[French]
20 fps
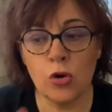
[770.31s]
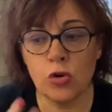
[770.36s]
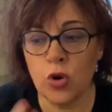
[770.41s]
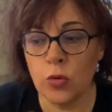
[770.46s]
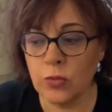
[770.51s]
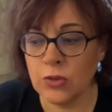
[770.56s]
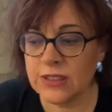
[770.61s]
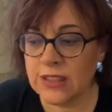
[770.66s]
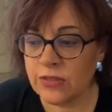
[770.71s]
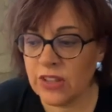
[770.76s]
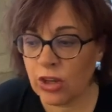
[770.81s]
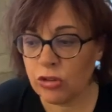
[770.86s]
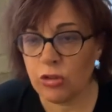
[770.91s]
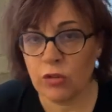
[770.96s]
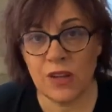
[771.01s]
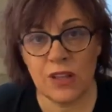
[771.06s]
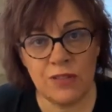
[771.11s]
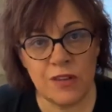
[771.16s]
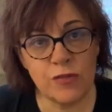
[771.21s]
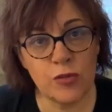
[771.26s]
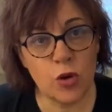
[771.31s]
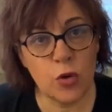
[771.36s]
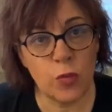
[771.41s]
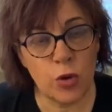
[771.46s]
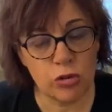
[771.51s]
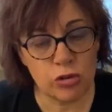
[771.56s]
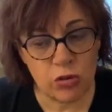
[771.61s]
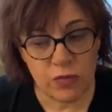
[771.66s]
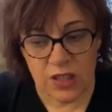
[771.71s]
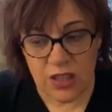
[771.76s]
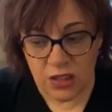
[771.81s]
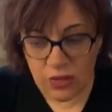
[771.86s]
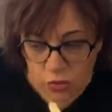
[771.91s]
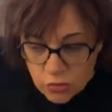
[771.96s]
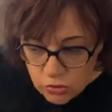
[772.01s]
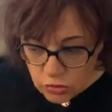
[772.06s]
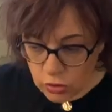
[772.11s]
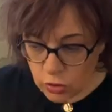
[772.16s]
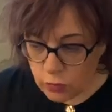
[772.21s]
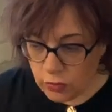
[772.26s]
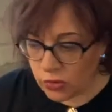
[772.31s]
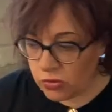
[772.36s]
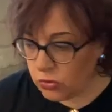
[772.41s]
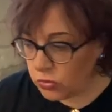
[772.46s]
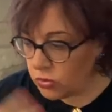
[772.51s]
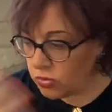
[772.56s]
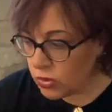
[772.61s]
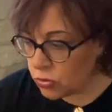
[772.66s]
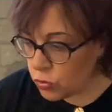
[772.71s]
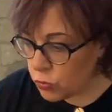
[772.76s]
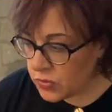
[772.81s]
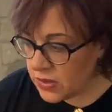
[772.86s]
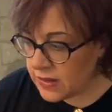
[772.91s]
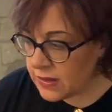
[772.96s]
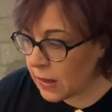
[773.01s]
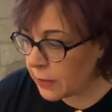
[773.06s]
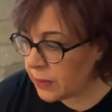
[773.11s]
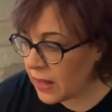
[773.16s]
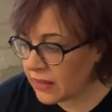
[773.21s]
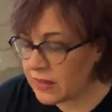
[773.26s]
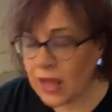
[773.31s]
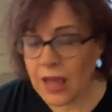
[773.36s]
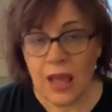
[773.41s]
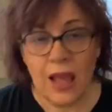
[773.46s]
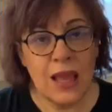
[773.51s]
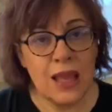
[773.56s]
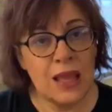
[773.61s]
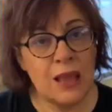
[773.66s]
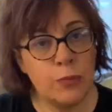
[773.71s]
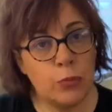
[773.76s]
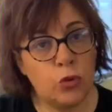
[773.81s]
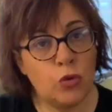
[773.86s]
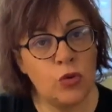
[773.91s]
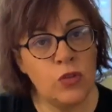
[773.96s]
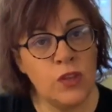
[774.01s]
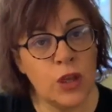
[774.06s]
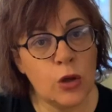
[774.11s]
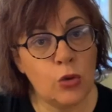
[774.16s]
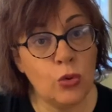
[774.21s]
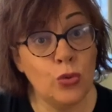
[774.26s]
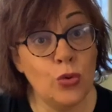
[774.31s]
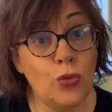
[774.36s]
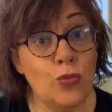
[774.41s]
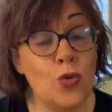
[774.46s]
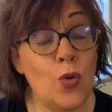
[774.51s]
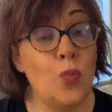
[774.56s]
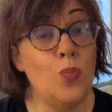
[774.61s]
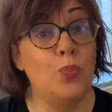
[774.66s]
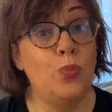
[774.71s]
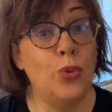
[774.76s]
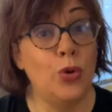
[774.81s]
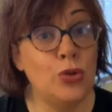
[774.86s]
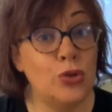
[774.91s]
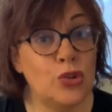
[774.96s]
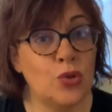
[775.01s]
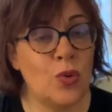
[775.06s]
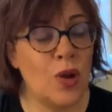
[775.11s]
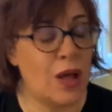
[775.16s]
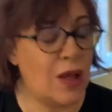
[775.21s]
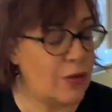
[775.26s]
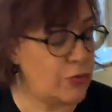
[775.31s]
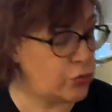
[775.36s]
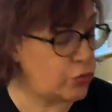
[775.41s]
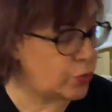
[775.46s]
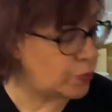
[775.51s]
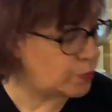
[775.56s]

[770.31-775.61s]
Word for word: Comment, ça veut dire j'ai envie de vivre comment, j'ai envie d'être dans une grande maison, dans un tout petit appart, et tenir compte de vos besoins à vous.